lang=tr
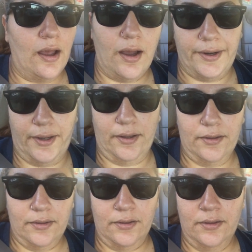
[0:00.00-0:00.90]
Harika.
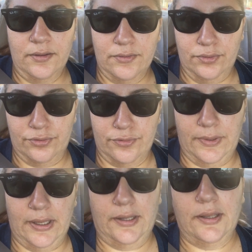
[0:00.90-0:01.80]

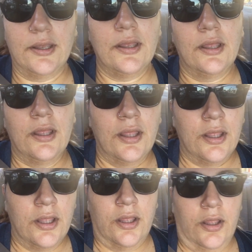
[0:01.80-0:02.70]
Unuttum yani.
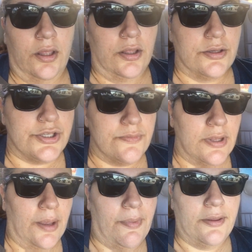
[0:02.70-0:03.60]

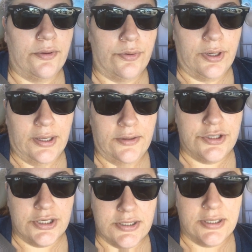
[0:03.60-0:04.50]
Şimdi hemen oraya
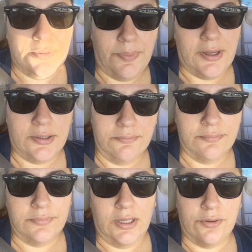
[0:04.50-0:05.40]
gideceğiz. Bakalım
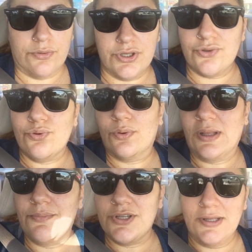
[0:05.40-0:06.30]
neler olacak. Çok
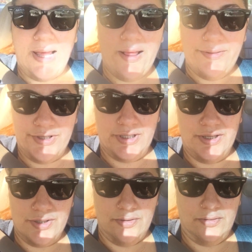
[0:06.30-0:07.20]
önemli bir şey değil. Health
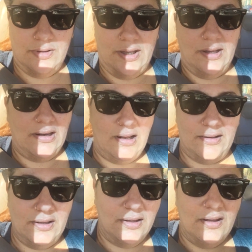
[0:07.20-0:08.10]
education. Yani
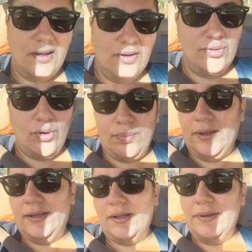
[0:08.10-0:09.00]
herhalde
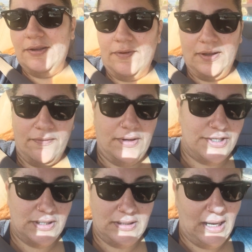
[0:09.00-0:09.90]
doğumla ilgili bilgi falan
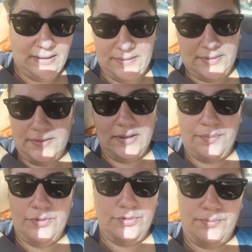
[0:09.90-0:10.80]
vereceklerdir diye
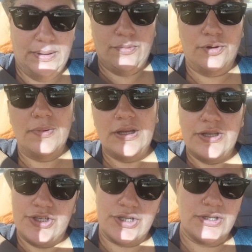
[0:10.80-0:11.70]
tahmin ediyorum. Bilmiyorum.
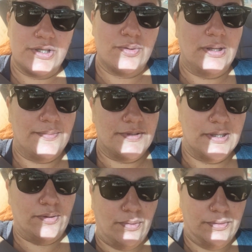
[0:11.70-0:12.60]
Çıkışta söylerim
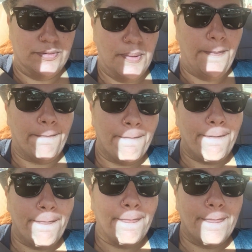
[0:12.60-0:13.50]
size ne olduğunu.
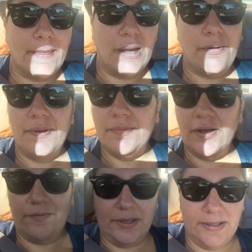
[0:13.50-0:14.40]
Ama benim kafa